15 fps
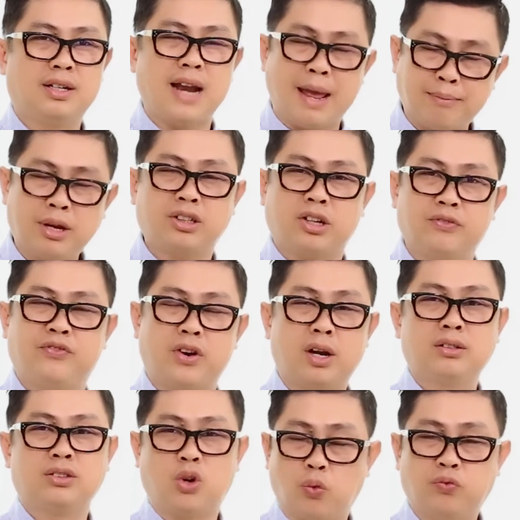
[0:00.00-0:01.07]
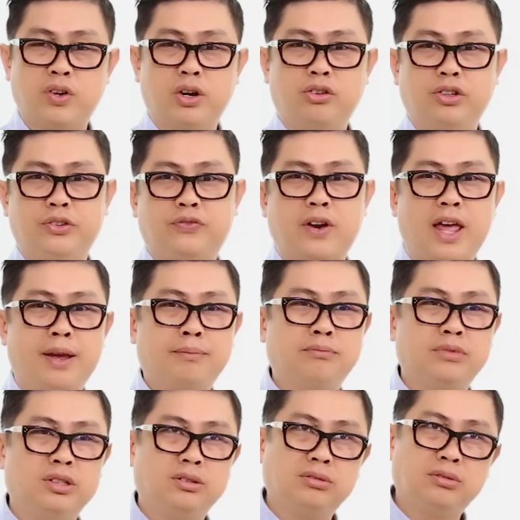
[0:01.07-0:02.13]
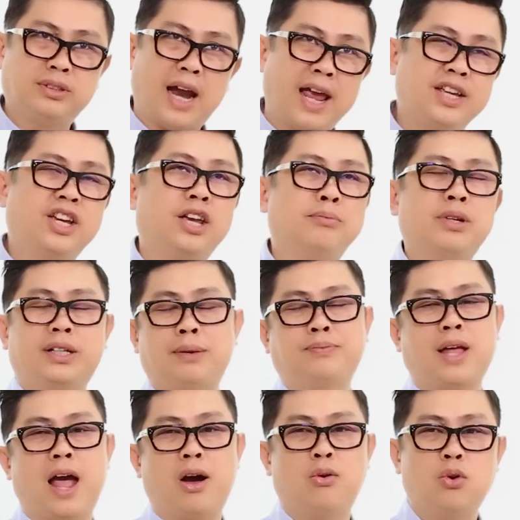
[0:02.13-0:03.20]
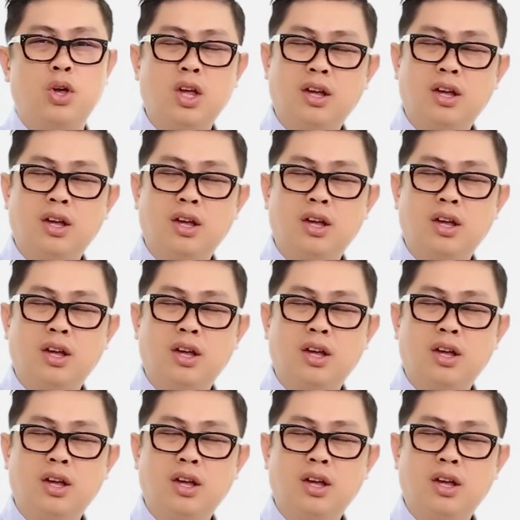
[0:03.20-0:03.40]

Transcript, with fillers: Diamond Conference cùng với Oriflame được trải nghiệm ở Cape Town